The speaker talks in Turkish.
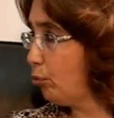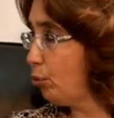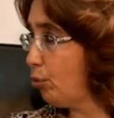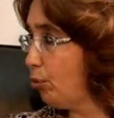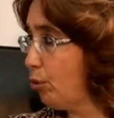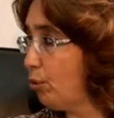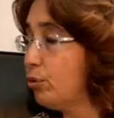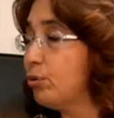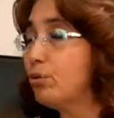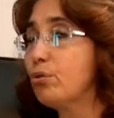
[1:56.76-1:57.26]

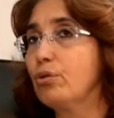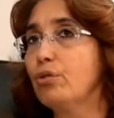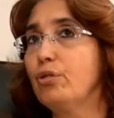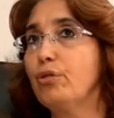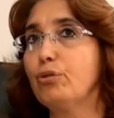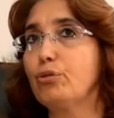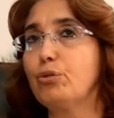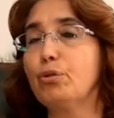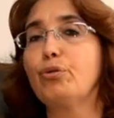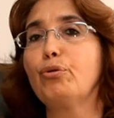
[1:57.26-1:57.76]
duruyoruz.
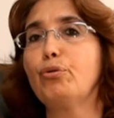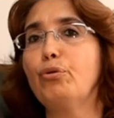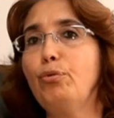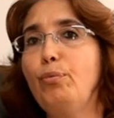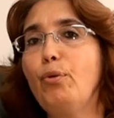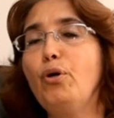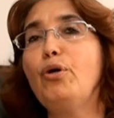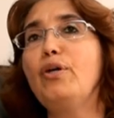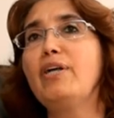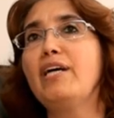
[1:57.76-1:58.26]
E, çünkü
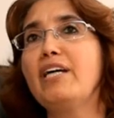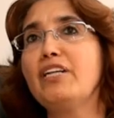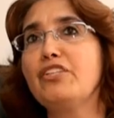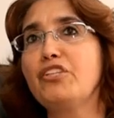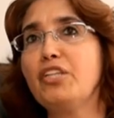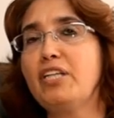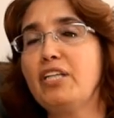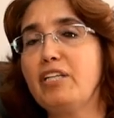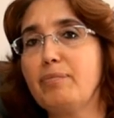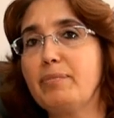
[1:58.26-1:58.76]
tüm
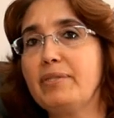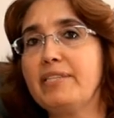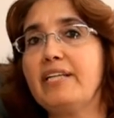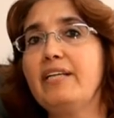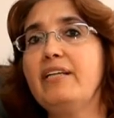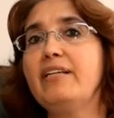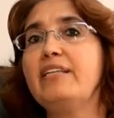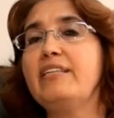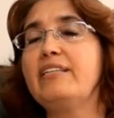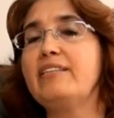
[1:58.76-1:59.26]

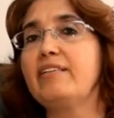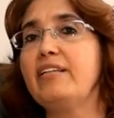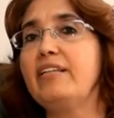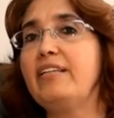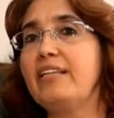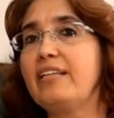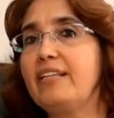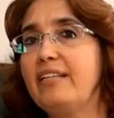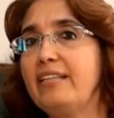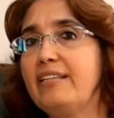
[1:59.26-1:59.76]
öğrencilerimize
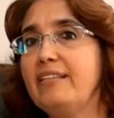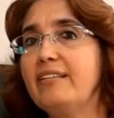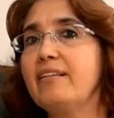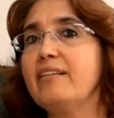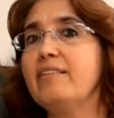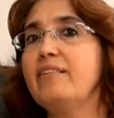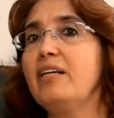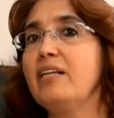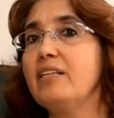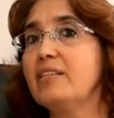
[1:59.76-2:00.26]
istedikleri
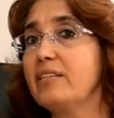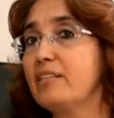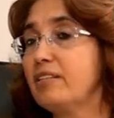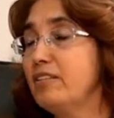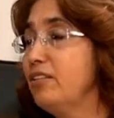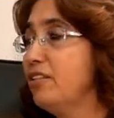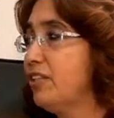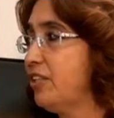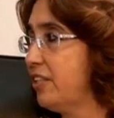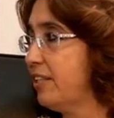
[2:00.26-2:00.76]
kadar
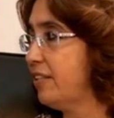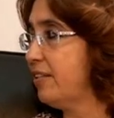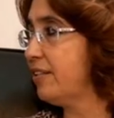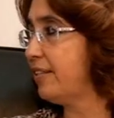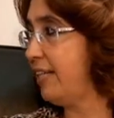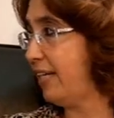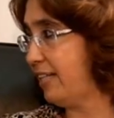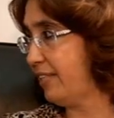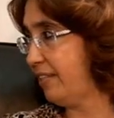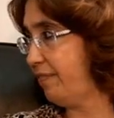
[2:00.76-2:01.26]

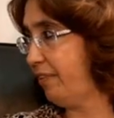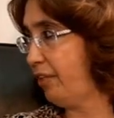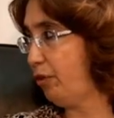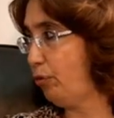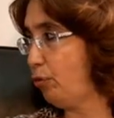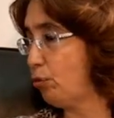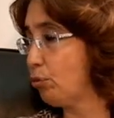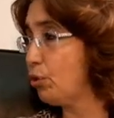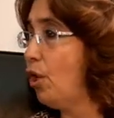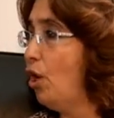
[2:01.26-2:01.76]
sınırsız ders
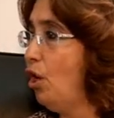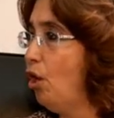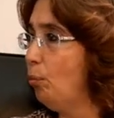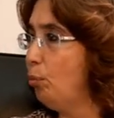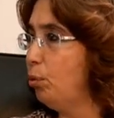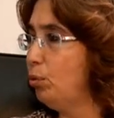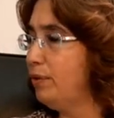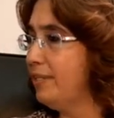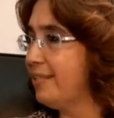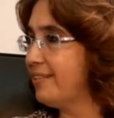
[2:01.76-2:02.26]
veriyoruz.
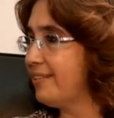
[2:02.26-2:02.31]
Bunda